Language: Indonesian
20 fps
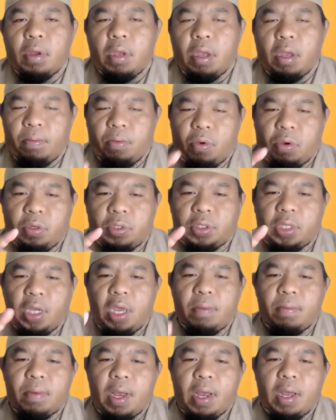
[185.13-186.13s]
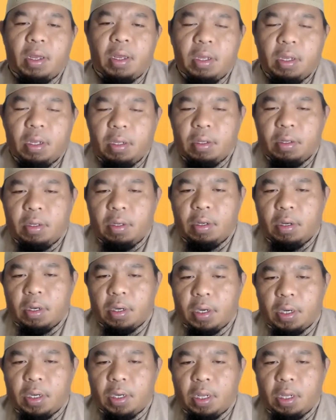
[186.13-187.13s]
Ibnu Khuzaimah
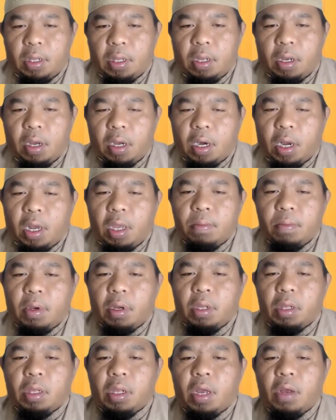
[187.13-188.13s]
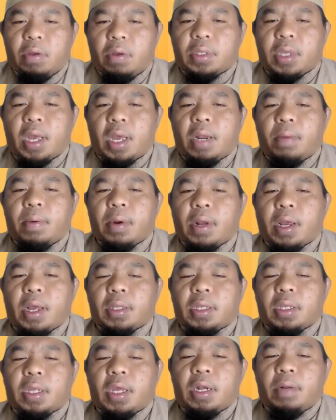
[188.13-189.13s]
rahimahullah taala
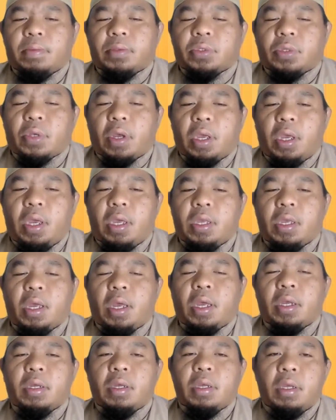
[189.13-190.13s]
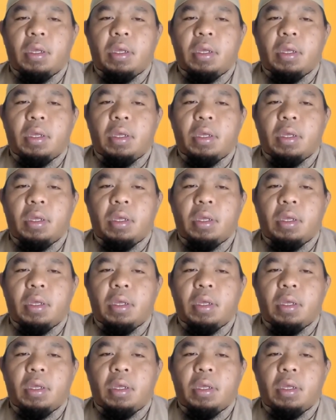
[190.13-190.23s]
berkata dalam sahihnya